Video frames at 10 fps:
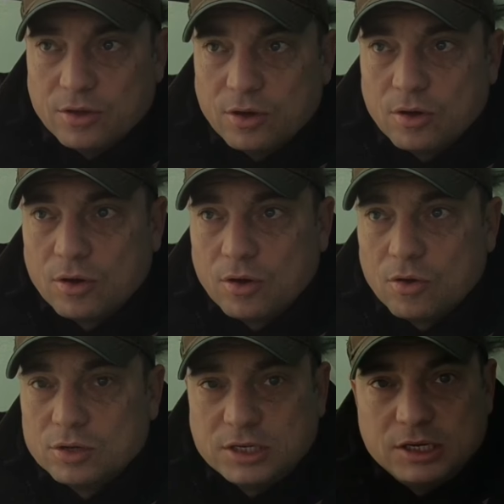euh,
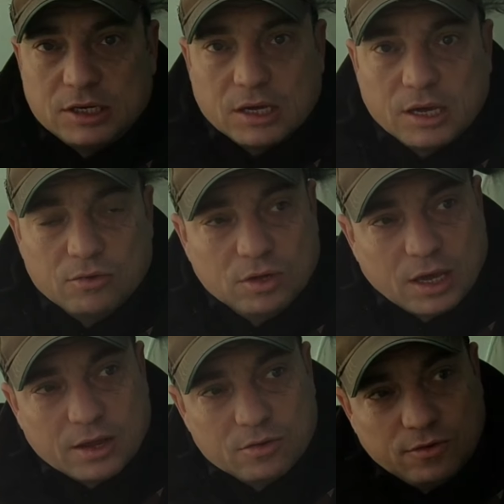au stick et une
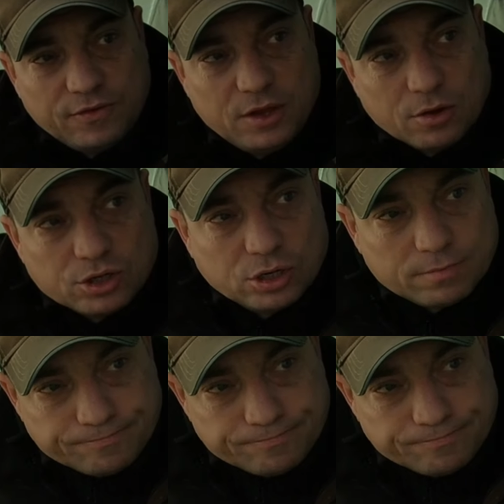canne au feeder géant.